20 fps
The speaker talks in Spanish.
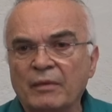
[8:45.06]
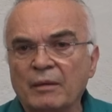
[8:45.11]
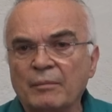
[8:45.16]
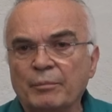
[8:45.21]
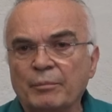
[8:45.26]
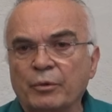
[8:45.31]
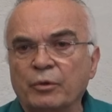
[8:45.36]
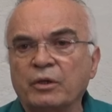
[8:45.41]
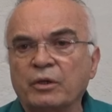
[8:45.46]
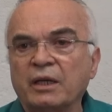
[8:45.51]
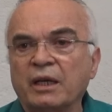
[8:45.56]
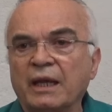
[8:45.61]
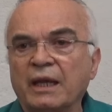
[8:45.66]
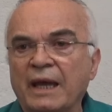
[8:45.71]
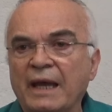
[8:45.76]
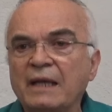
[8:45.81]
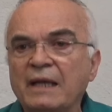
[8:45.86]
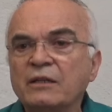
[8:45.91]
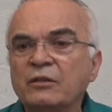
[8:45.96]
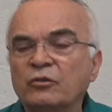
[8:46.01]
porque
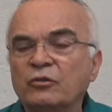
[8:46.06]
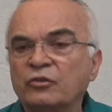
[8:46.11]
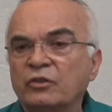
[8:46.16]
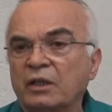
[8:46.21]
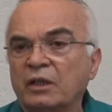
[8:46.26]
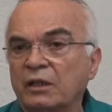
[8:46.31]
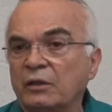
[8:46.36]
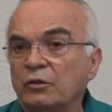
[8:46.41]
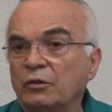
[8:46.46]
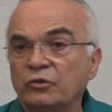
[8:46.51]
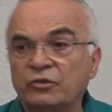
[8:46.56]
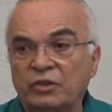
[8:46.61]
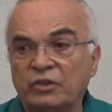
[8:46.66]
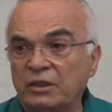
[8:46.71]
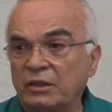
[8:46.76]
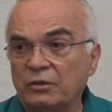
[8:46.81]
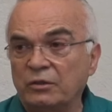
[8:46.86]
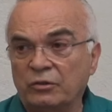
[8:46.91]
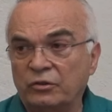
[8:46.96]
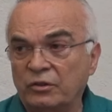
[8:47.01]
Él nos creó
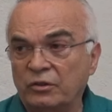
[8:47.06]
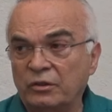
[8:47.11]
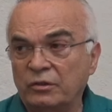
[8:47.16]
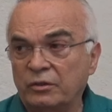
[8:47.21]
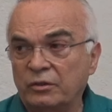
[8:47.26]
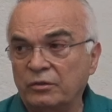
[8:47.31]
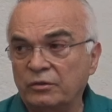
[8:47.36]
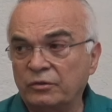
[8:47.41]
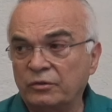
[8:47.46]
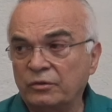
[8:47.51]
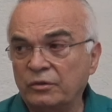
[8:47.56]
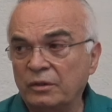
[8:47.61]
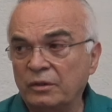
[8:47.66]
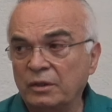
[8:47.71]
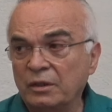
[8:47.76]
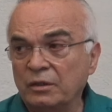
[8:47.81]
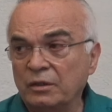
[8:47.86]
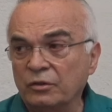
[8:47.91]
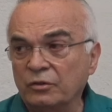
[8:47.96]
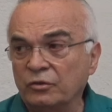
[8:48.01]
sin nosotros.
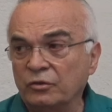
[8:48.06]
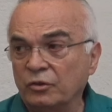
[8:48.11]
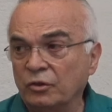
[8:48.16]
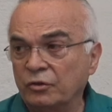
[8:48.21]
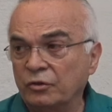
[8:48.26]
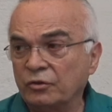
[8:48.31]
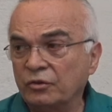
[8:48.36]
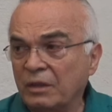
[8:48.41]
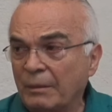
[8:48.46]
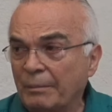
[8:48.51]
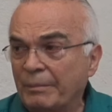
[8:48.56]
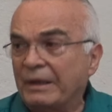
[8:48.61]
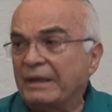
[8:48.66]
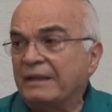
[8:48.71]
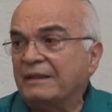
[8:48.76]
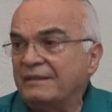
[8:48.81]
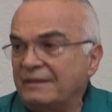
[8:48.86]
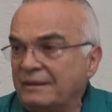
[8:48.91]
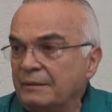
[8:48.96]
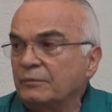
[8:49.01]
Nosotros
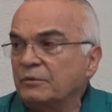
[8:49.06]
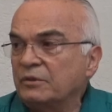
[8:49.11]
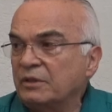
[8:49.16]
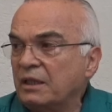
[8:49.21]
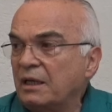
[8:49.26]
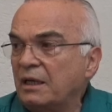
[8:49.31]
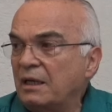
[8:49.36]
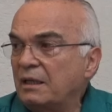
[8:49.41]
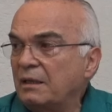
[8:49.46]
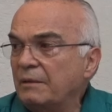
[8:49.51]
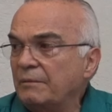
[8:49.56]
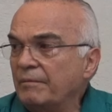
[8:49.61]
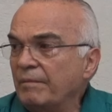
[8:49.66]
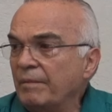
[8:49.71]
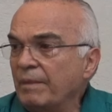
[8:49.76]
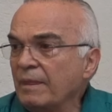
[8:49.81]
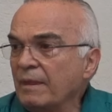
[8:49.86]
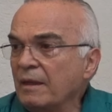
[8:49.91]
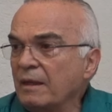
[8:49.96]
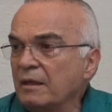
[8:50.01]
aparecimos acá
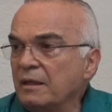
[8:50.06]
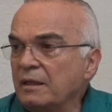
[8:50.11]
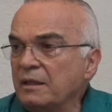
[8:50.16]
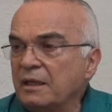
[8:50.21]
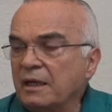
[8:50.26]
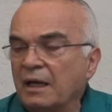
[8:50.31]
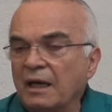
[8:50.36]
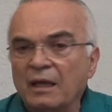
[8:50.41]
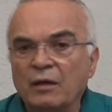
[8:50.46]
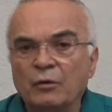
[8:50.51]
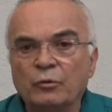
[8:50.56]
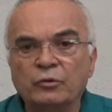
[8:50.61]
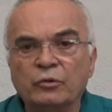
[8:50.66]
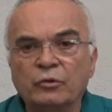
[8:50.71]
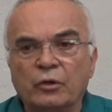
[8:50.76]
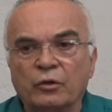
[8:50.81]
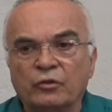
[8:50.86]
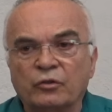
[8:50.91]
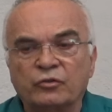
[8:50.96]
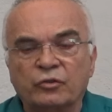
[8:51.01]
y cada
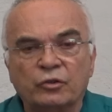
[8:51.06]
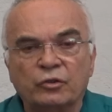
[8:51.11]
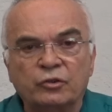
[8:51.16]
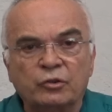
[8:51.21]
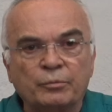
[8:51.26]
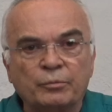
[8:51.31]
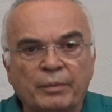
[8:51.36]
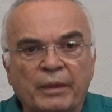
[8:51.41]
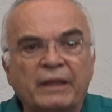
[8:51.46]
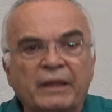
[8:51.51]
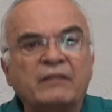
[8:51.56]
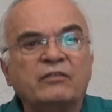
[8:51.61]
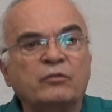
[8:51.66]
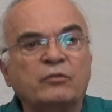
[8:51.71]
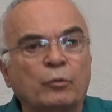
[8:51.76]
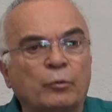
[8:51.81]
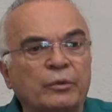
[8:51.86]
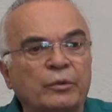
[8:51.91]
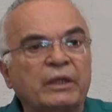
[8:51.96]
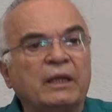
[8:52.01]
uno de nosotros va
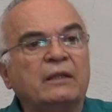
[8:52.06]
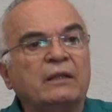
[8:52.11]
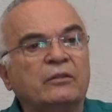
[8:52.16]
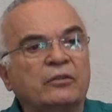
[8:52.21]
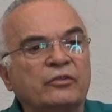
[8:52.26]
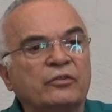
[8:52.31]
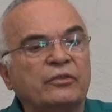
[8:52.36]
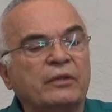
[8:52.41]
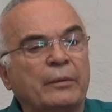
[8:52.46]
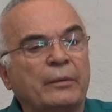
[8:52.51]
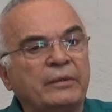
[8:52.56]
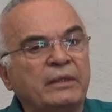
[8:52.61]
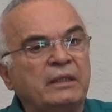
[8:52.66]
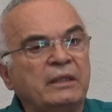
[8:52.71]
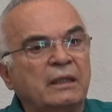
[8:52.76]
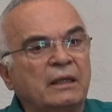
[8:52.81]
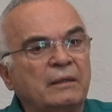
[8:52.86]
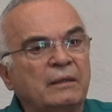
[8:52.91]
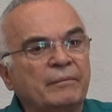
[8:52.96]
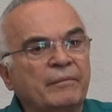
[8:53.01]
descubriendo esta
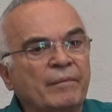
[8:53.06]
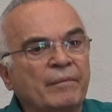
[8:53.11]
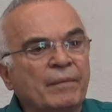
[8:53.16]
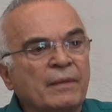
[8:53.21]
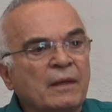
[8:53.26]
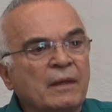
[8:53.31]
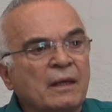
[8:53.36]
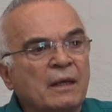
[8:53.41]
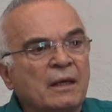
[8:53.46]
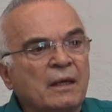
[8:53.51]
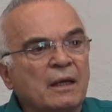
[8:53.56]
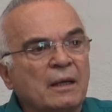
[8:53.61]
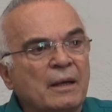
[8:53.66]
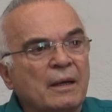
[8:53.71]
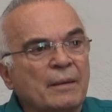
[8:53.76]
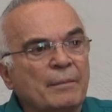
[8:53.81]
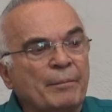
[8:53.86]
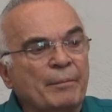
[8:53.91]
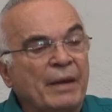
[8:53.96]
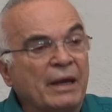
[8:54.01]
vida.
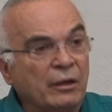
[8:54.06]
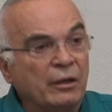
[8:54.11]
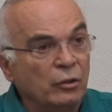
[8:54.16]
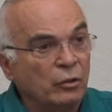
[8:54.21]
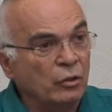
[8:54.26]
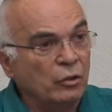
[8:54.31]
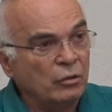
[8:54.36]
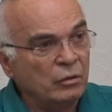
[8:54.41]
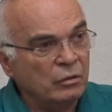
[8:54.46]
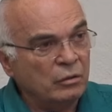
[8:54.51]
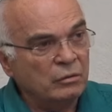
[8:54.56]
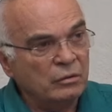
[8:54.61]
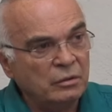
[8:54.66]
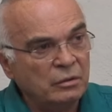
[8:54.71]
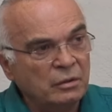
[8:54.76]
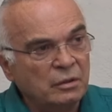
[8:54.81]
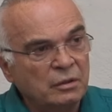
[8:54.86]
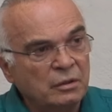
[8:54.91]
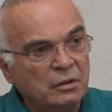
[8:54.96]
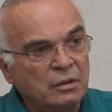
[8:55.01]
Pero
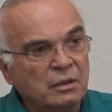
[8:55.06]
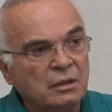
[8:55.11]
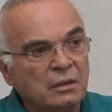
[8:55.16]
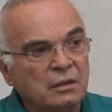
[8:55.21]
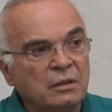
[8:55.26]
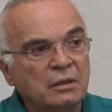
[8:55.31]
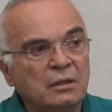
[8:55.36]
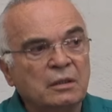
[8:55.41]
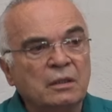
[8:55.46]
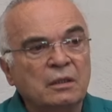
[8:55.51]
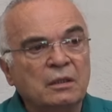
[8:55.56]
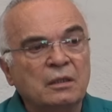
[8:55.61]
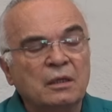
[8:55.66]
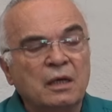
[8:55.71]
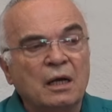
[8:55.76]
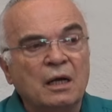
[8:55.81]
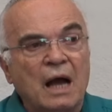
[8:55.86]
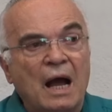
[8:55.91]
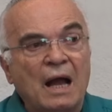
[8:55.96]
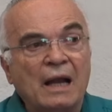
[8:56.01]

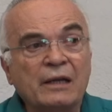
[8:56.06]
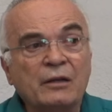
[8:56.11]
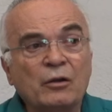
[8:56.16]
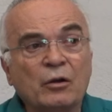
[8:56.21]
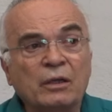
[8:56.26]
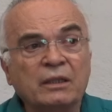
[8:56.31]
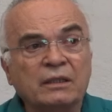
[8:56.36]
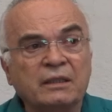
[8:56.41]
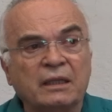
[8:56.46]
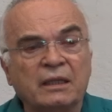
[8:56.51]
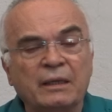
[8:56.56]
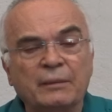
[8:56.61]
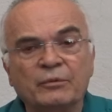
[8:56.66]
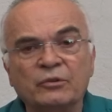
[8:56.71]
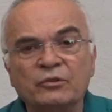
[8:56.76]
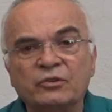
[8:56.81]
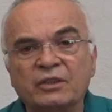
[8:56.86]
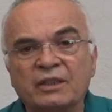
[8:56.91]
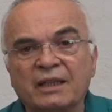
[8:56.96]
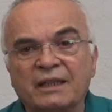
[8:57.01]
algo que
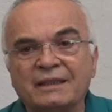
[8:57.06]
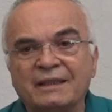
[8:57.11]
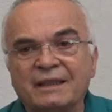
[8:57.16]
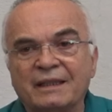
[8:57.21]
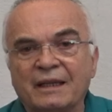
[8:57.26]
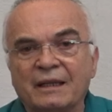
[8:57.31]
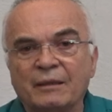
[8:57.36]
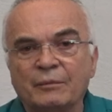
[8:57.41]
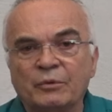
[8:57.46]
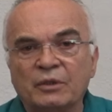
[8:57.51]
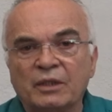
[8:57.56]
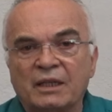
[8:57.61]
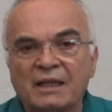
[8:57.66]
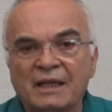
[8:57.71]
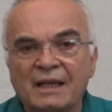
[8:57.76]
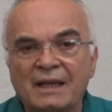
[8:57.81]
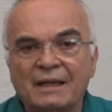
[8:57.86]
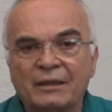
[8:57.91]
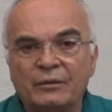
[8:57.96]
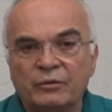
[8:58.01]
tenemos que tener muy
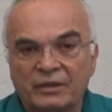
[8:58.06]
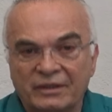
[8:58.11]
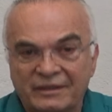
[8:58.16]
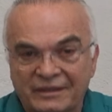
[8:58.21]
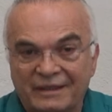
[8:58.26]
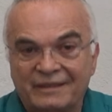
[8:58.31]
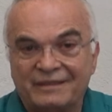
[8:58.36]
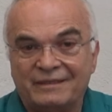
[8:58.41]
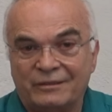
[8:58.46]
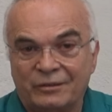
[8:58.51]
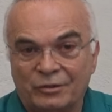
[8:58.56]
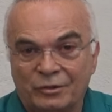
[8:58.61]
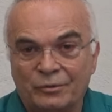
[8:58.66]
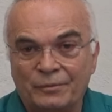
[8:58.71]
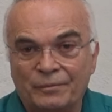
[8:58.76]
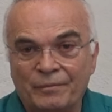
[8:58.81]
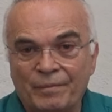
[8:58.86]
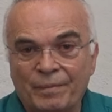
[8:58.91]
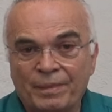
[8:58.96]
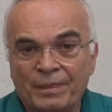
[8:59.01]
claro es esto.
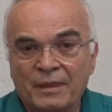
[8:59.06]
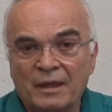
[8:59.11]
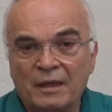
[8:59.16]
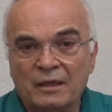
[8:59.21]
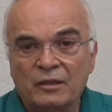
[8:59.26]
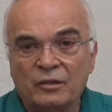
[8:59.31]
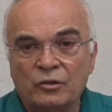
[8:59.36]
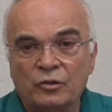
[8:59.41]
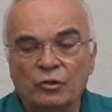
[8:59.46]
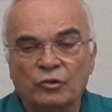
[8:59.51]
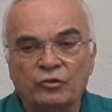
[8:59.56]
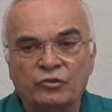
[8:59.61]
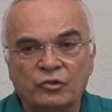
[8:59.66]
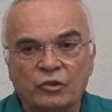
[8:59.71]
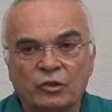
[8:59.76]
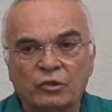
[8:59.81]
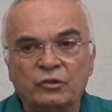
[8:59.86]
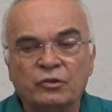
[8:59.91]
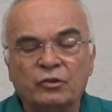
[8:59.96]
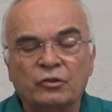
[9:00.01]

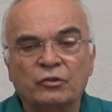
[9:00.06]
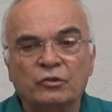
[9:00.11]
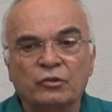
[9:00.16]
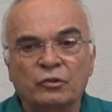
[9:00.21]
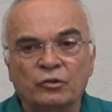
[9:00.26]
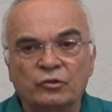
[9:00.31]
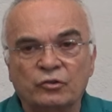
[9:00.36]
Nosotros no